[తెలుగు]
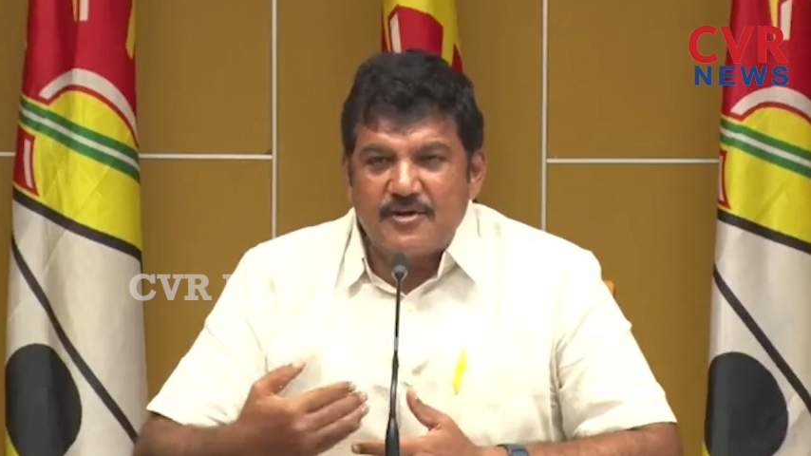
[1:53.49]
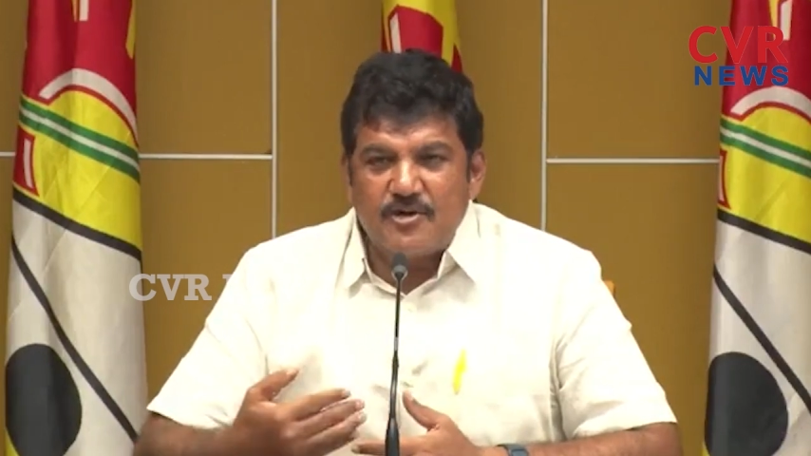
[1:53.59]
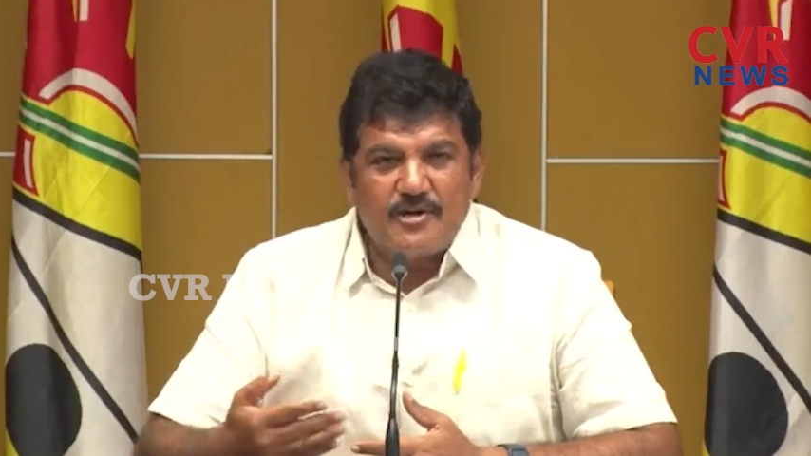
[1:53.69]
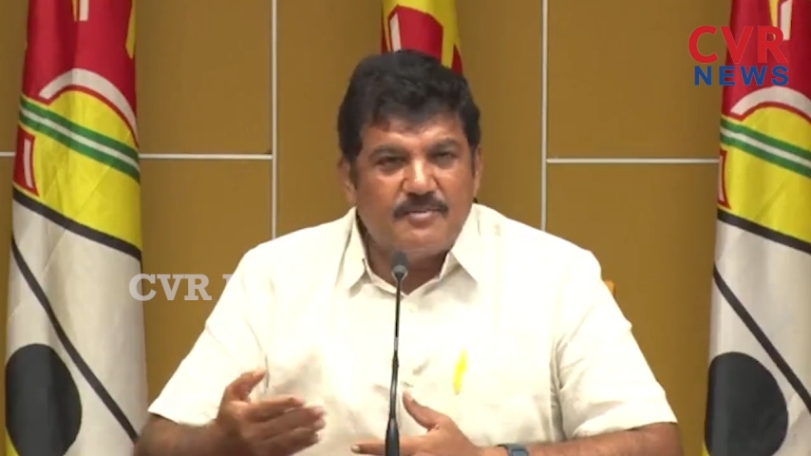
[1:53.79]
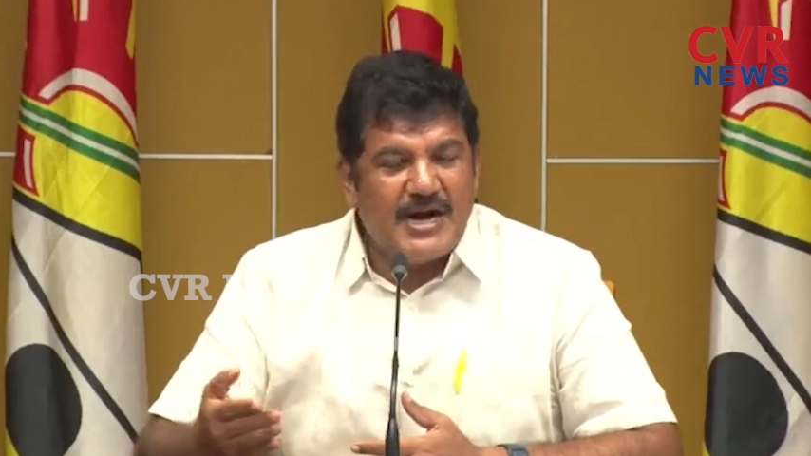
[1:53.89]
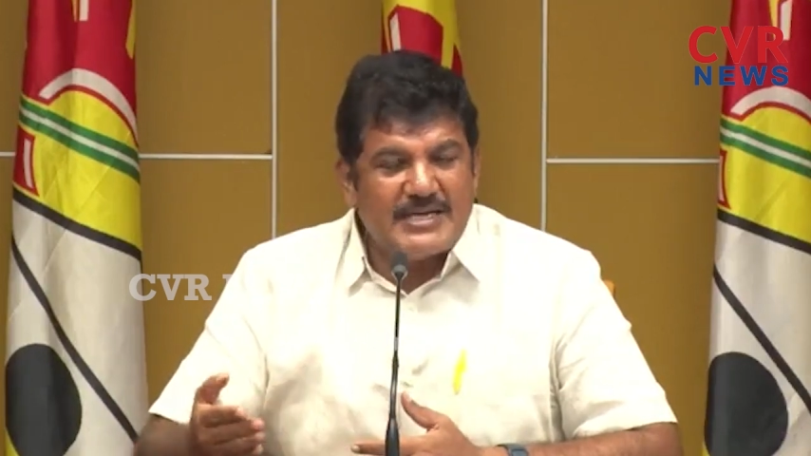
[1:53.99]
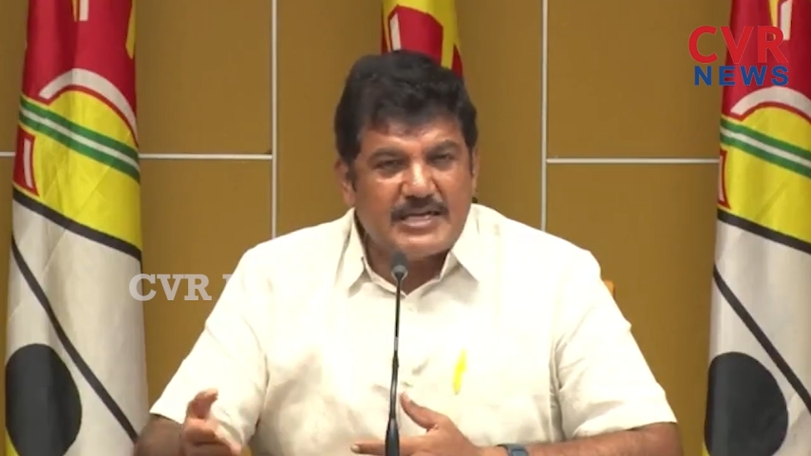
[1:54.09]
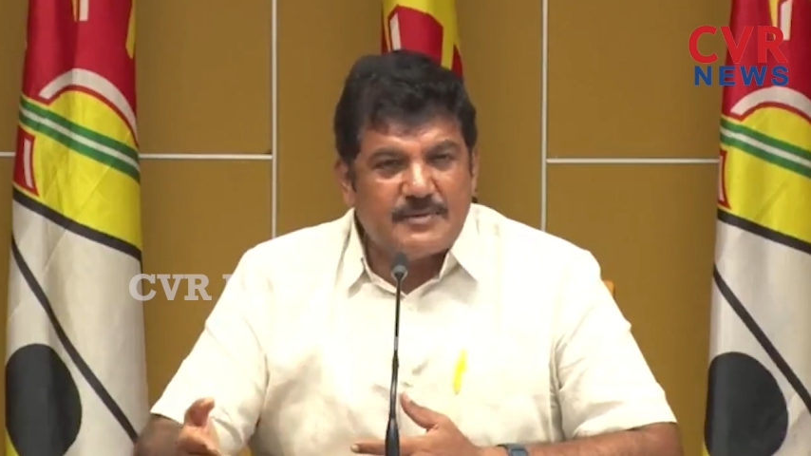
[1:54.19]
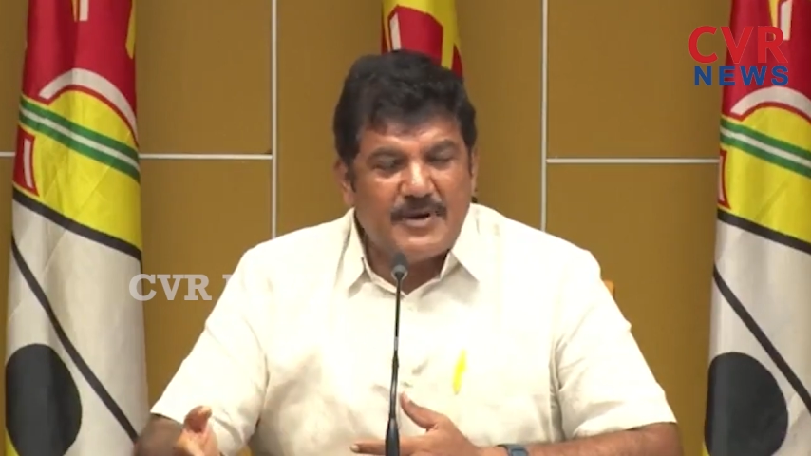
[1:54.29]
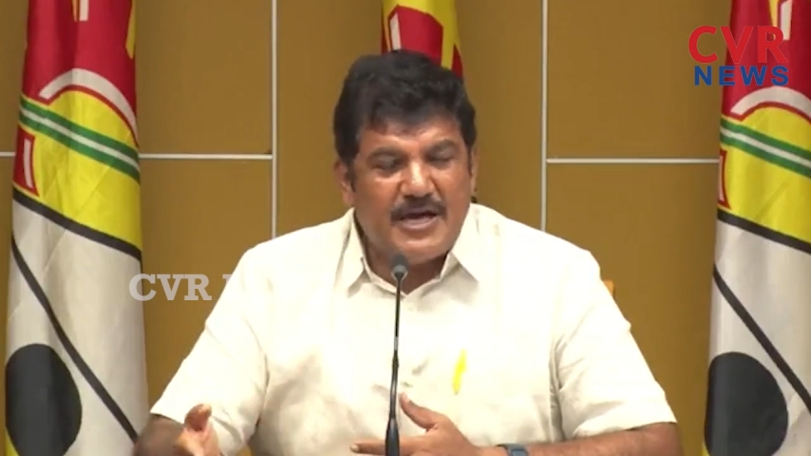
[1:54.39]
రింగ్ రోడ్డు
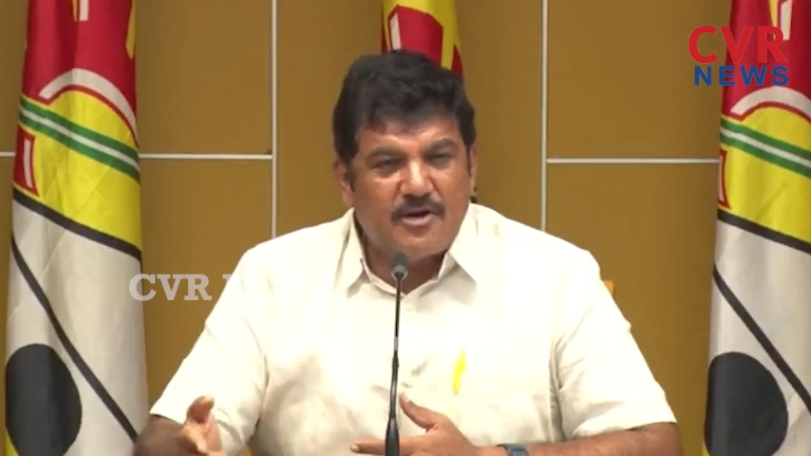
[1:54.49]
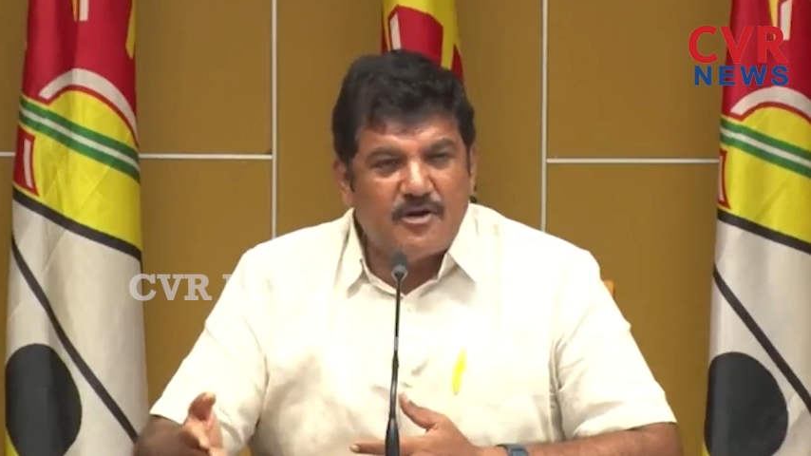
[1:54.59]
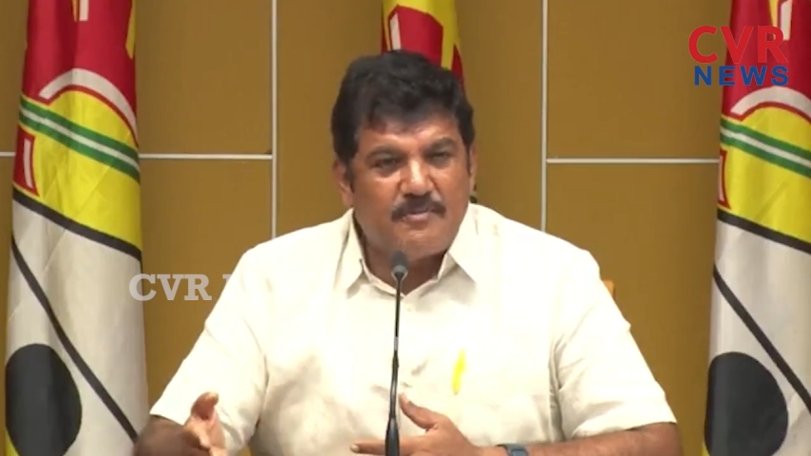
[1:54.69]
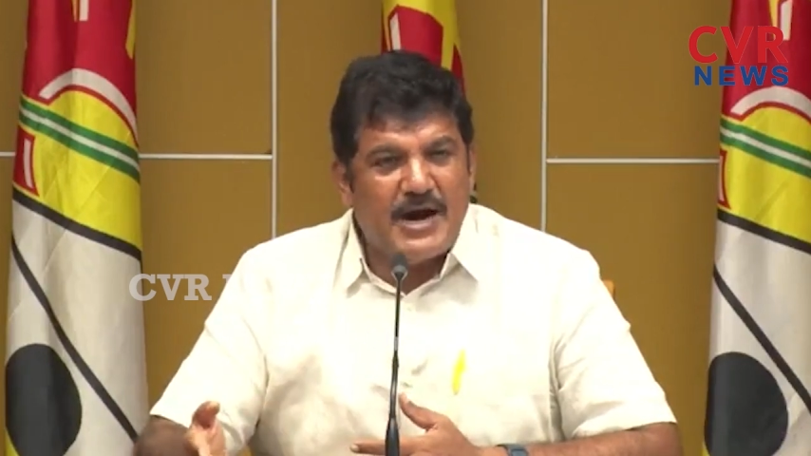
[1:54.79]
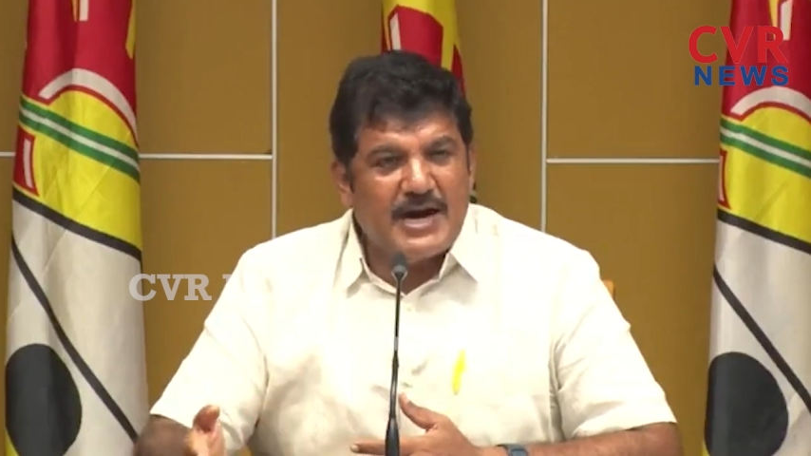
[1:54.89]
మాస్టర్ ప్లాన్లో